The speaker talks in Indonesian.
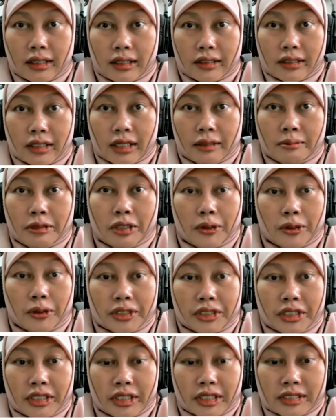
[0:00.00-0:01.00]
dan
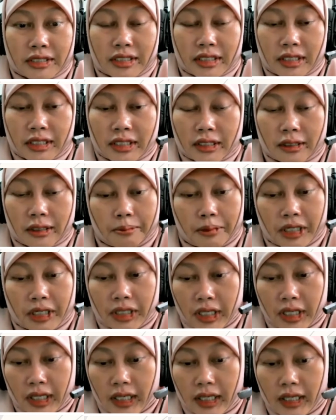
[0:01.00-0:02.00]
mengkoordinasikannya
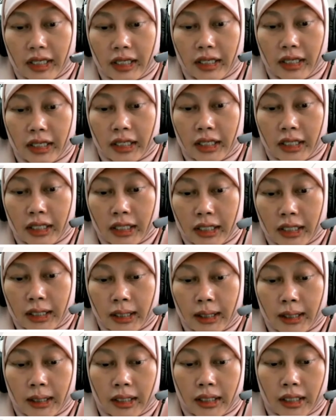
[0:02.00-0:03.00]
kepada uh,
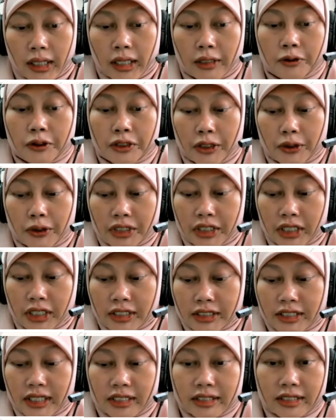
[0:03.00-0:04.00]
anggota
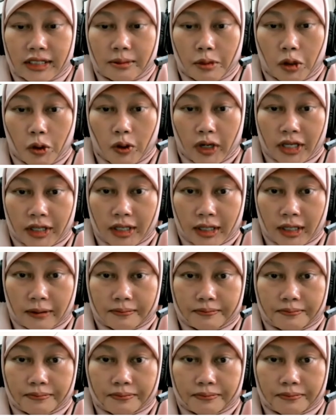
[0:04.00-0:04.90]
organisasi di bawahnya.